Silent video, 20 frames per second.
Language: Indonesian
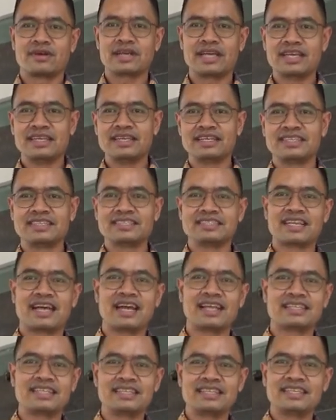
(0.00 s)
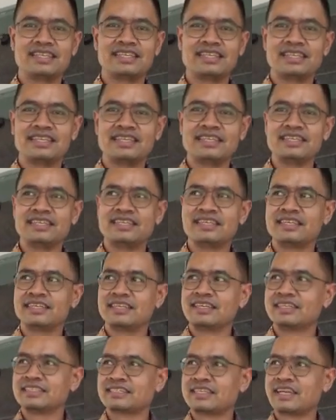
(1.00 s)
Oke, saat ini
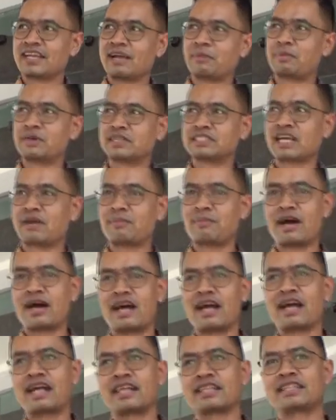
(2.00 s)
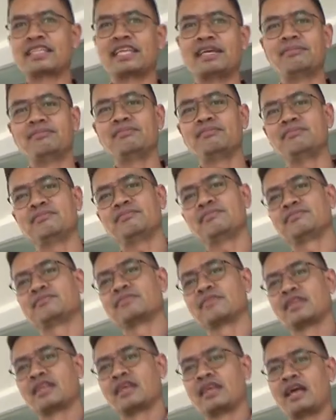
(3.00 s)
saya bersama tim
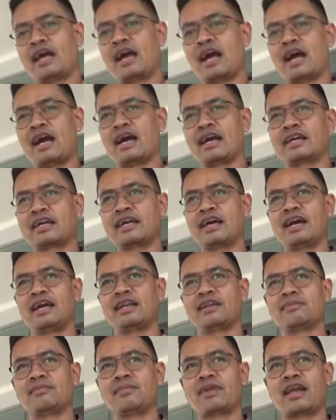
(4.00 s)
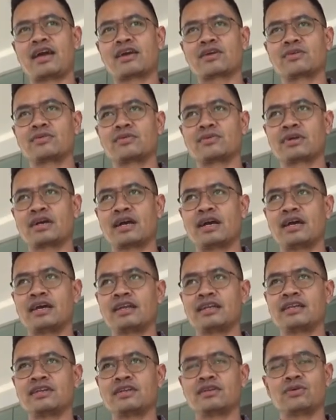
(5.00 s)
akan
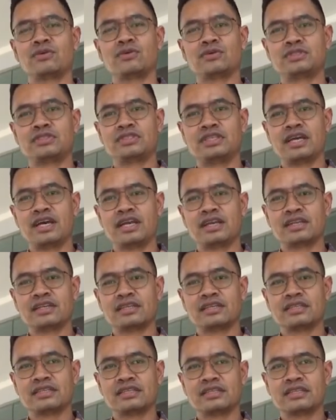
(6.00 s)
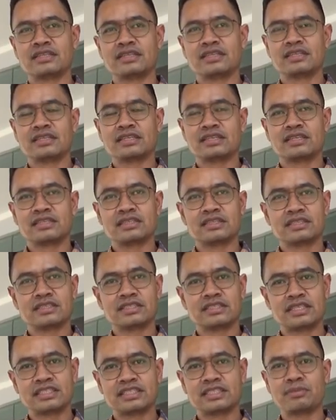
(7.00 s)
melakukan ujian
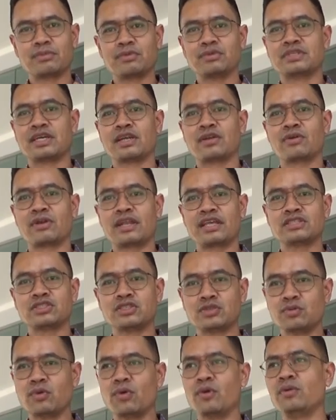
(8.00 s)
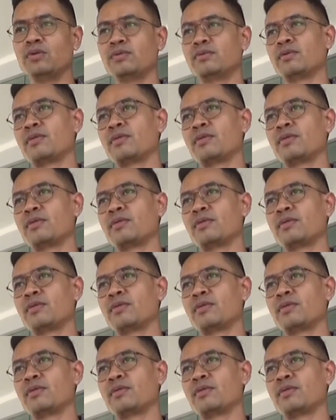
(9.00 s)
sistem ujian online SWO